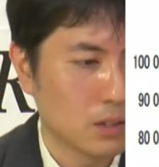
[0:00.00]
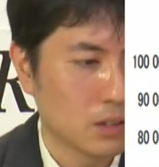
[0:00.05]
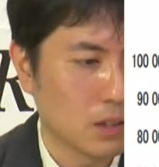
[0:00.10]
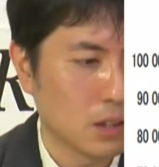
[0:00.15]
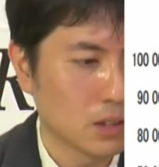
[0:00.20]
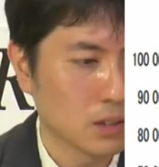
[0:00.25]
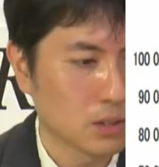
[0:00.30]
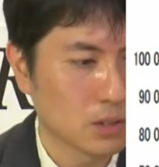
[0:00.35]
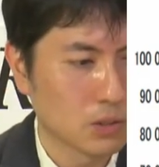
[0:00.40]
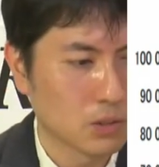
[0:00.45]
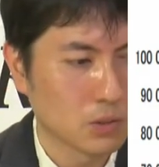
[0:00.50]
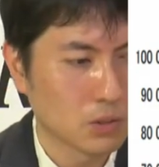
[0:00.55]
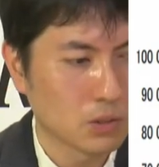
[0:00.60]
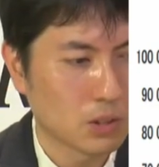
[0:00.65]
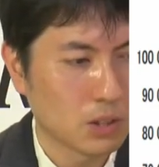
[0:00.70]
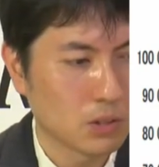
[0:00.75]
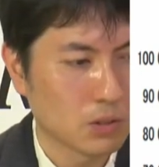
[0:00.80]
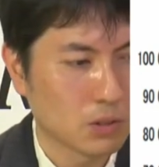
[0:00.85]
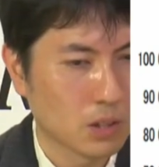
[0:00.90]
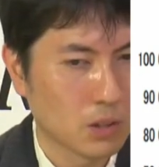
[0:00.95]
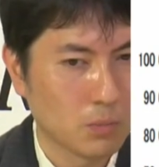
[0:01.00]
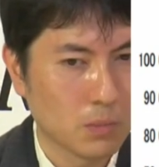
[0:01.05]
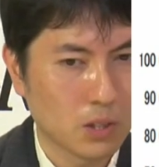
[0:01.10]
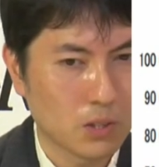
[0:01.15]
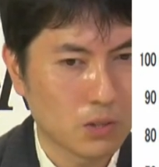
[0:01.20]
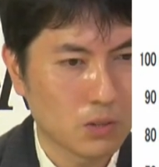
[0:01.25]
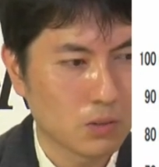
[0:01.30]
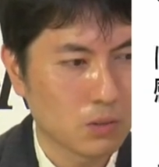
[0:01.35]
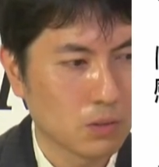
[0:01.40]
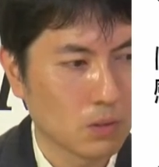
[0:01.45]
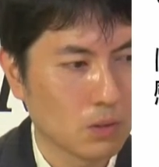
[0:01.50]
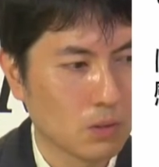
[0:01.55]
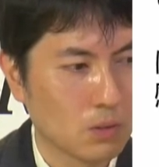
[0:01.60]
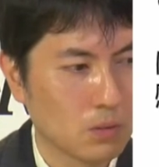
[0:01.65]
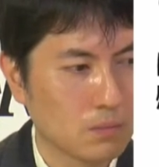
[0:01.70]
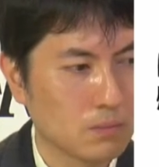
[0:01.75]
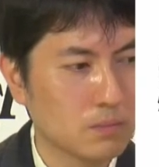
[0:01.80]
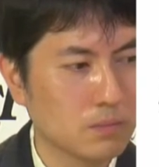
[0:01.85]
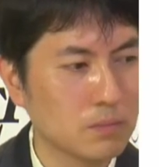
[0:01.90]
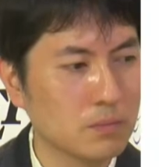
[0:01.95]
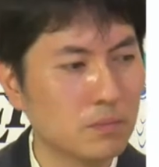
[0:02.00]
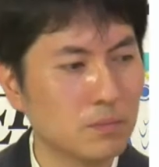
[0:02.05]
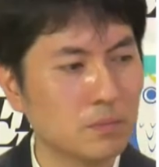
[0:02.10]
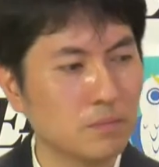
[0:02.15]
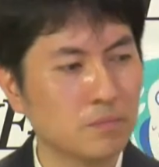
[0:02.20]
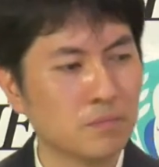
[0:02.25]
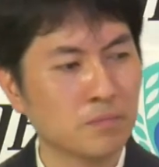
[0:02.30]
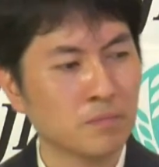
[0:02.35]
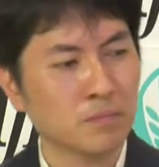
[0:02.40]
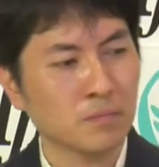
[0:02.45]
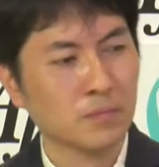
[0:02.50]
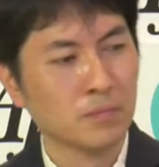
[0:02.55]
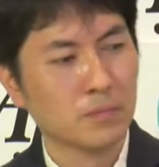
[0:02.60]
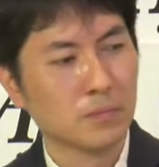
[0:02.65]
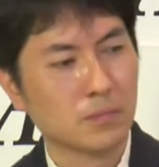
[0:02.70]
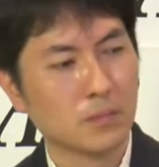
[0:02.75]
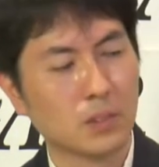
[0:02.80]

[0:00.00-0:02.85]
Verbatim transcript: はい、次のスライド行きましょう。